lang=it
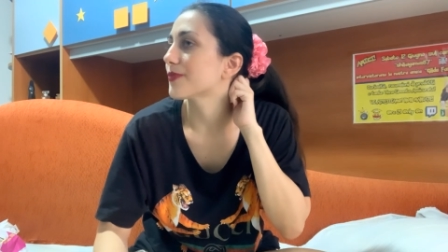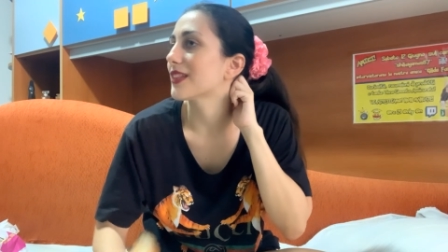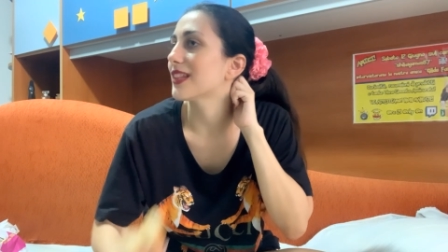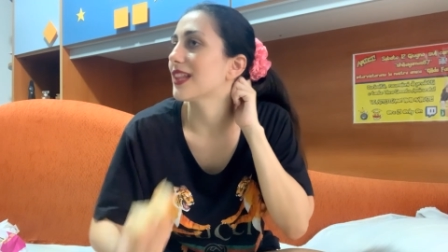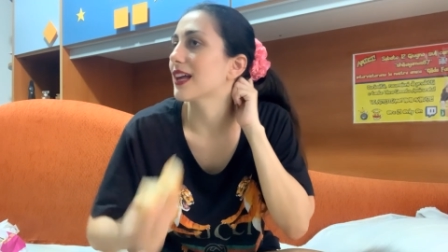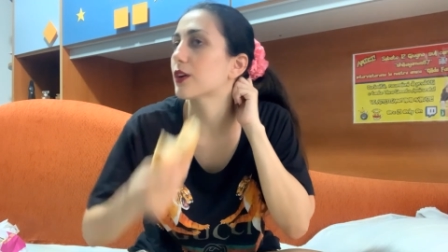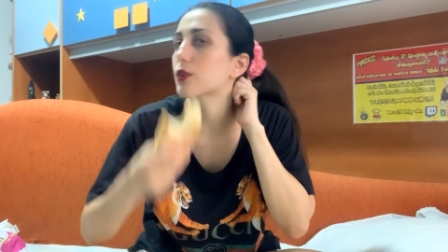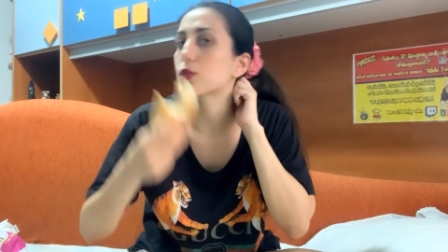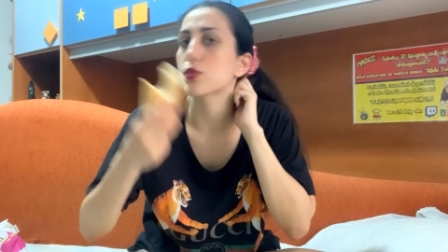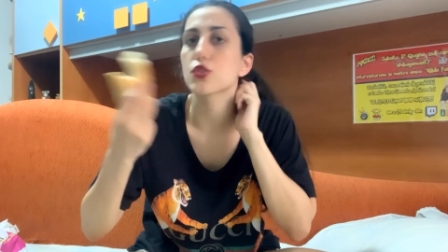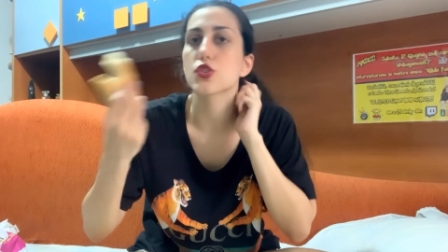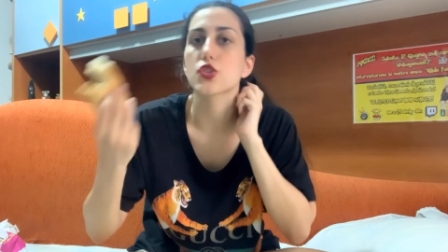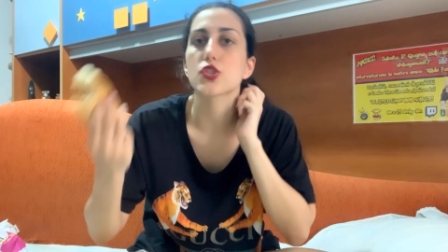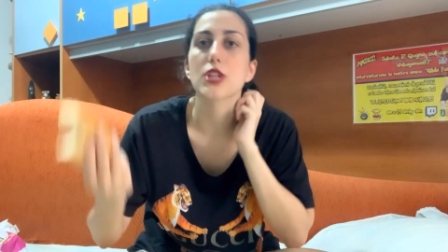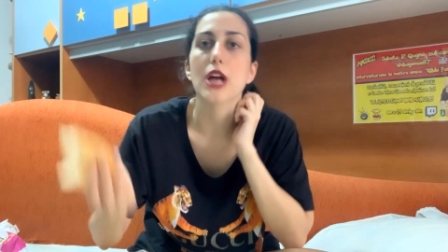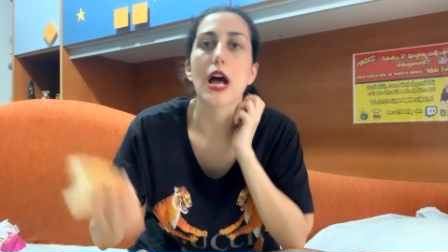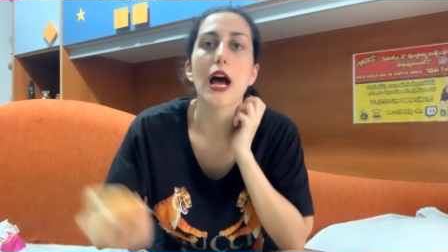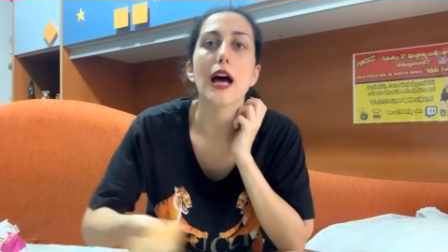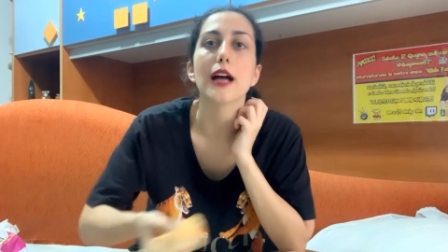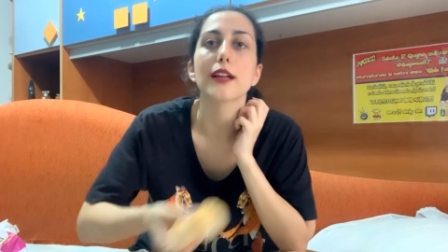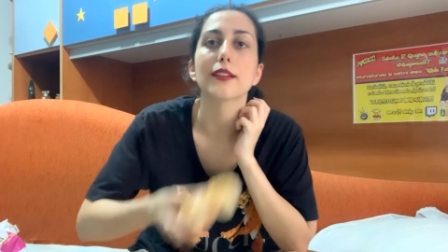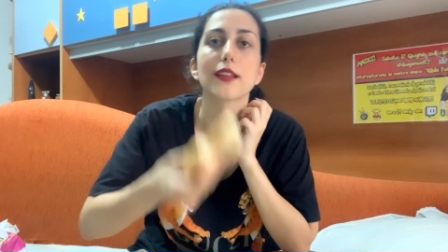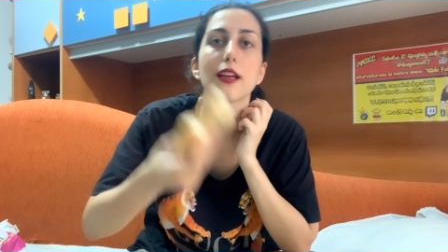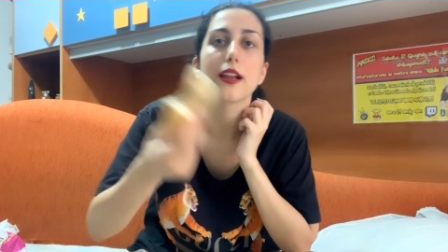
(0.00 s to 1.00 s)
la
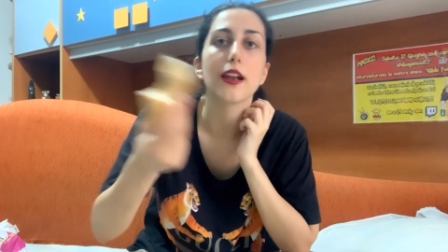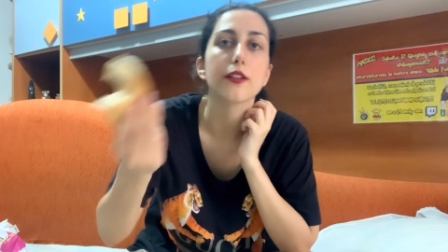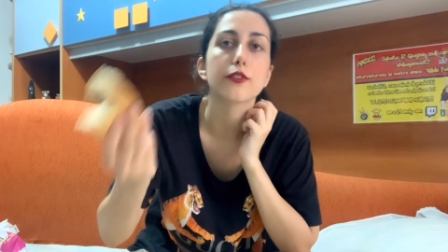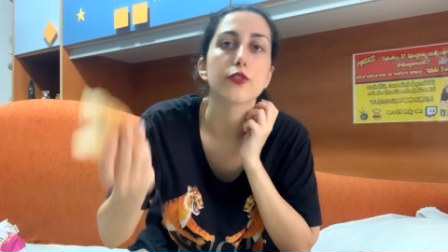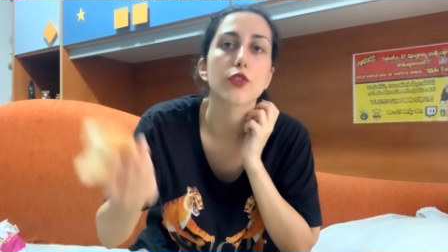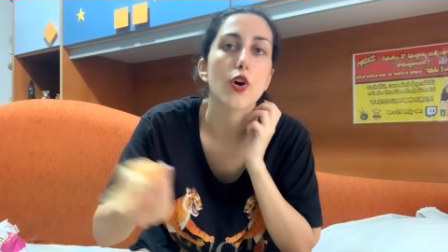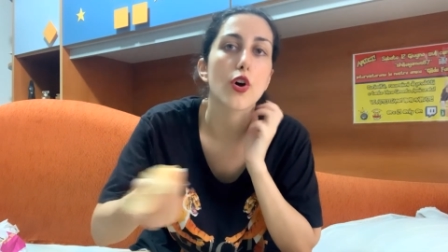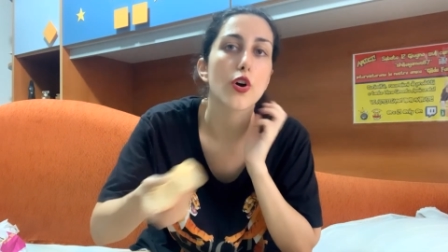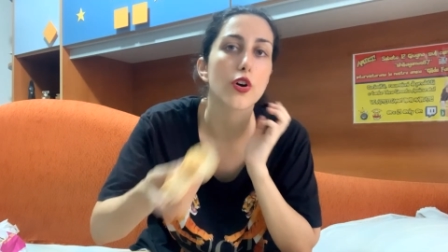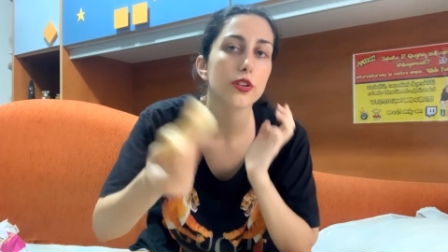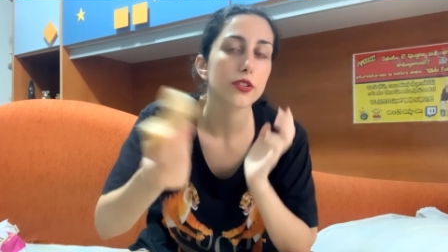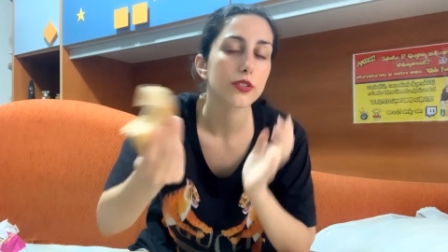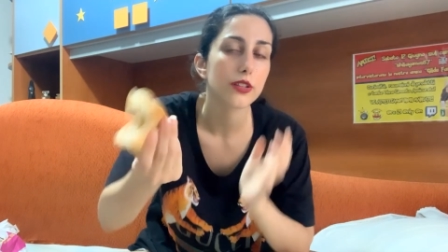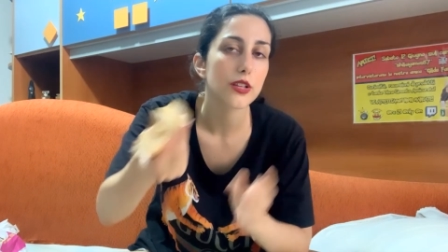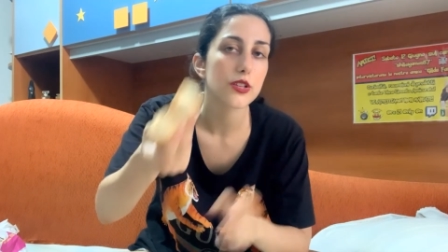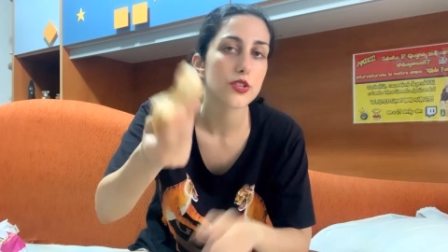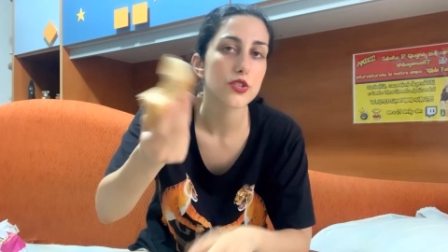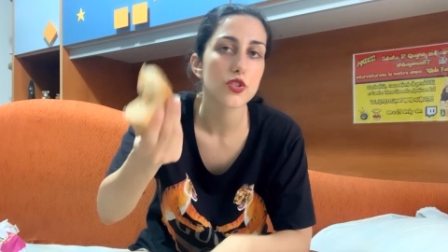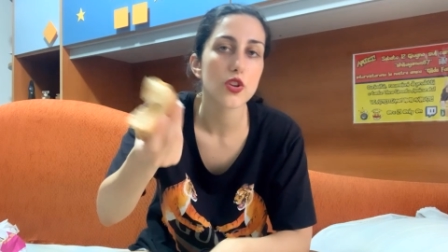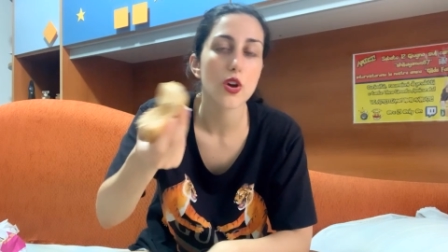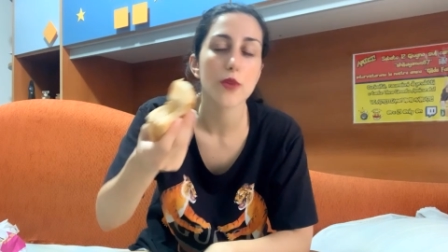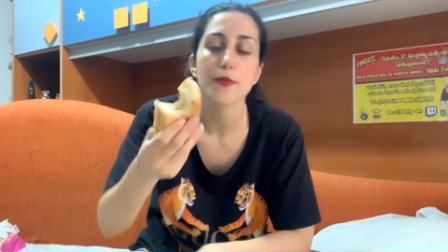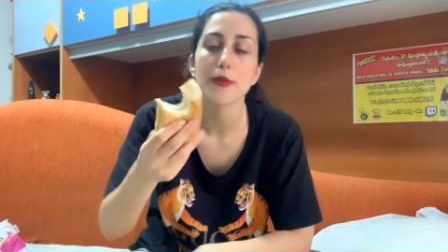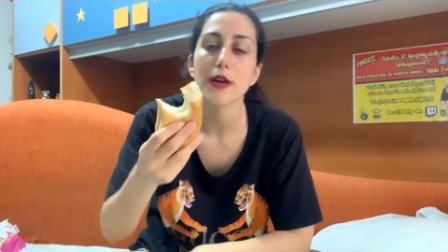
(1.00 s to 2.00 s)
crostata, la torta,
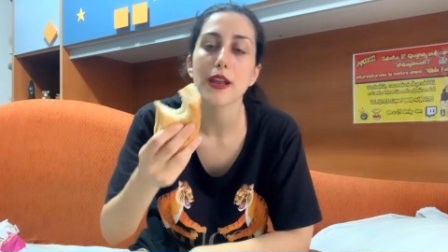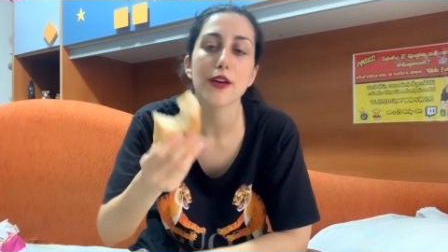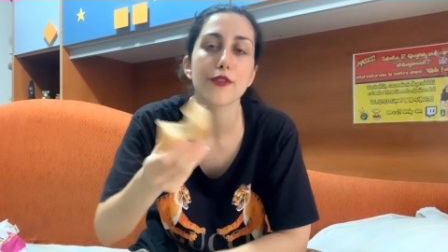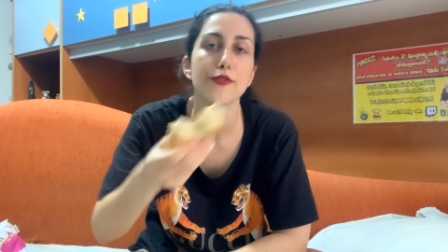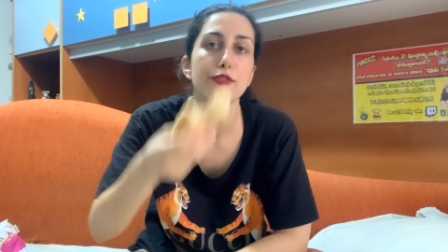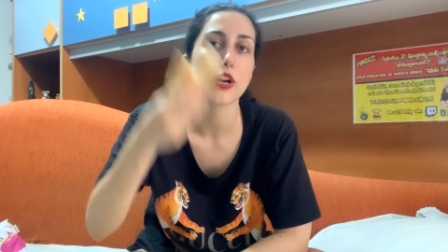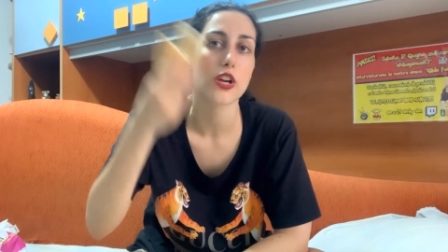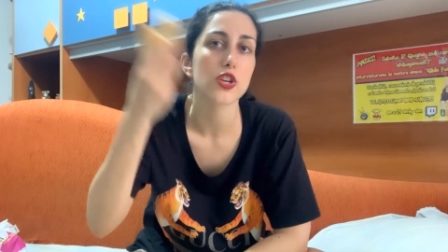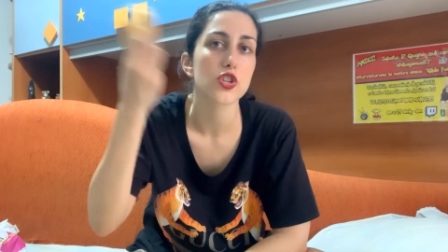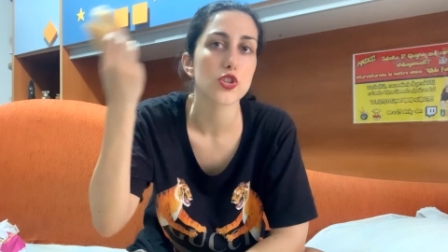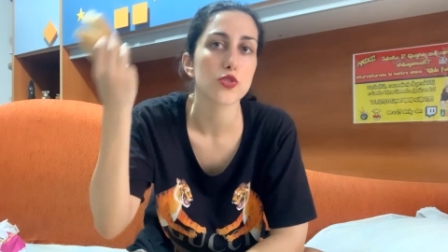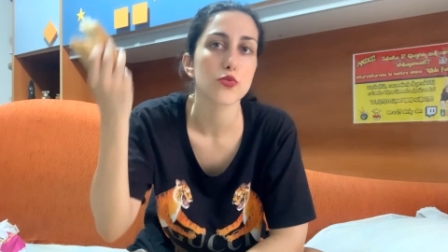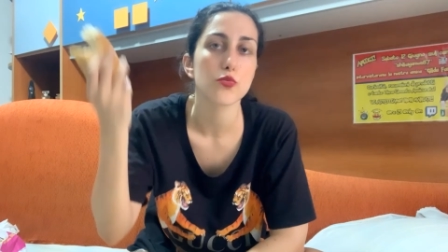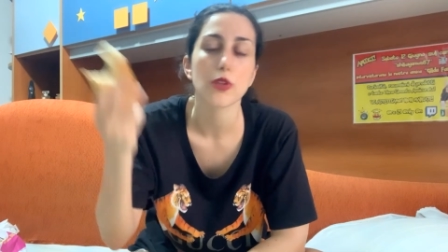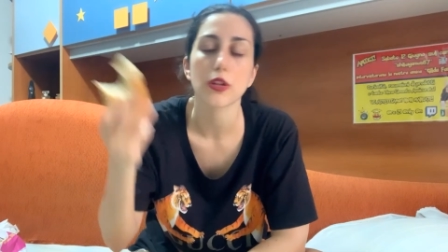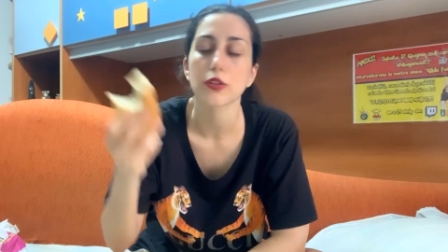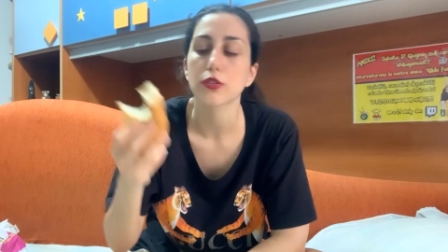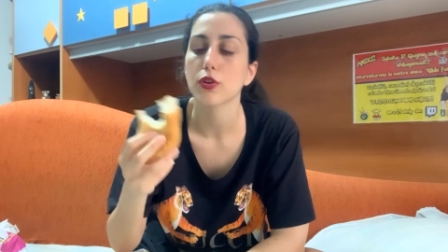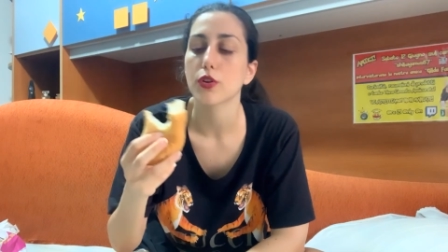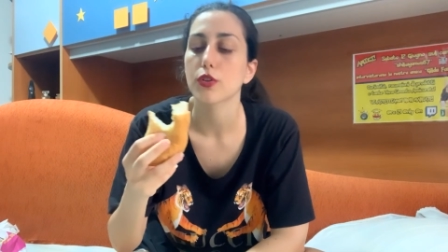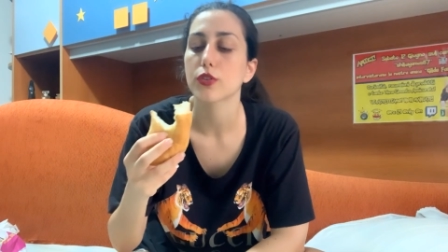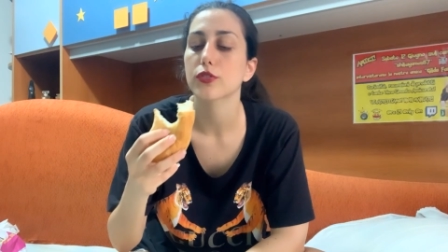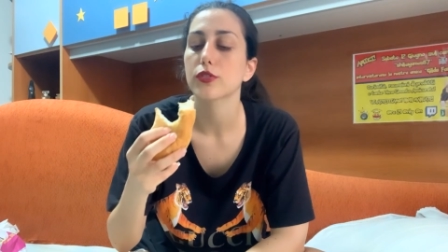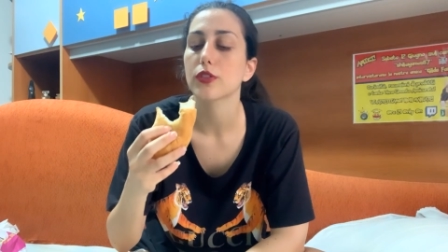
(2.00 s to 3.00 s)
insomma, la faccia di una
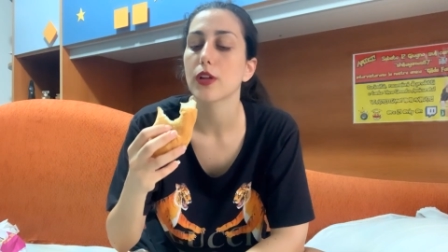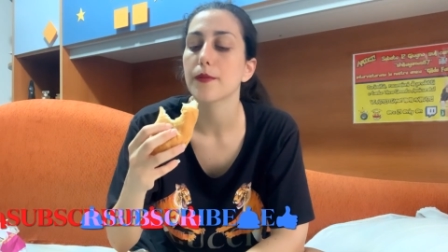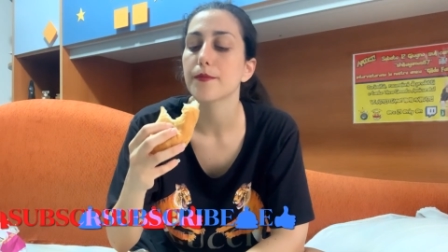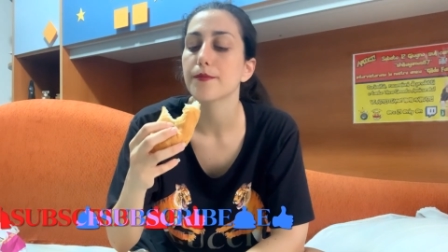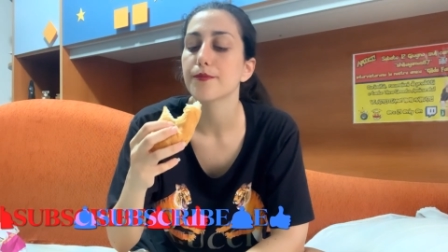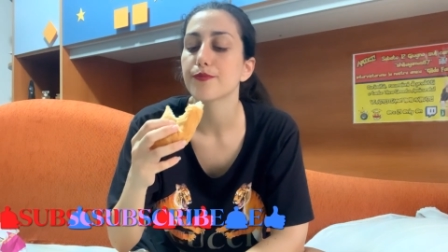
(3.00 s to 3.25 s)
torta.